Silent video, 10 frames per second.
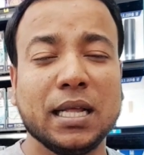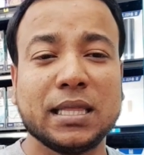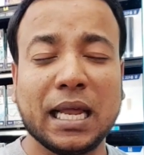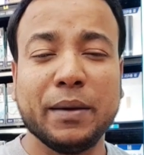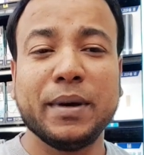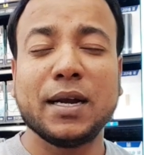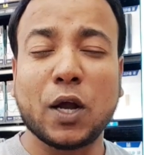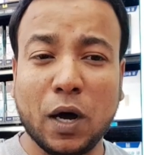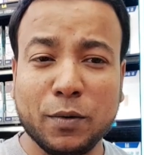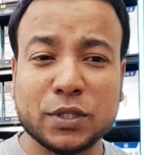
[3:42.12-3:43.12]
তালেবানরা
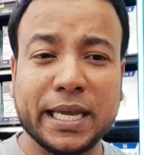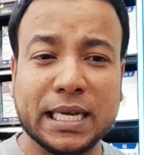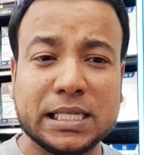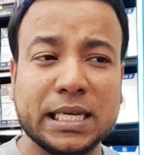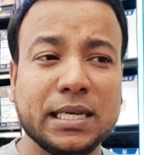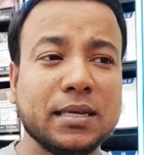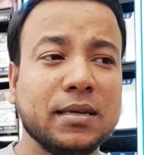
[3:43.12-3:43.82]
ক্ষমতায় এসে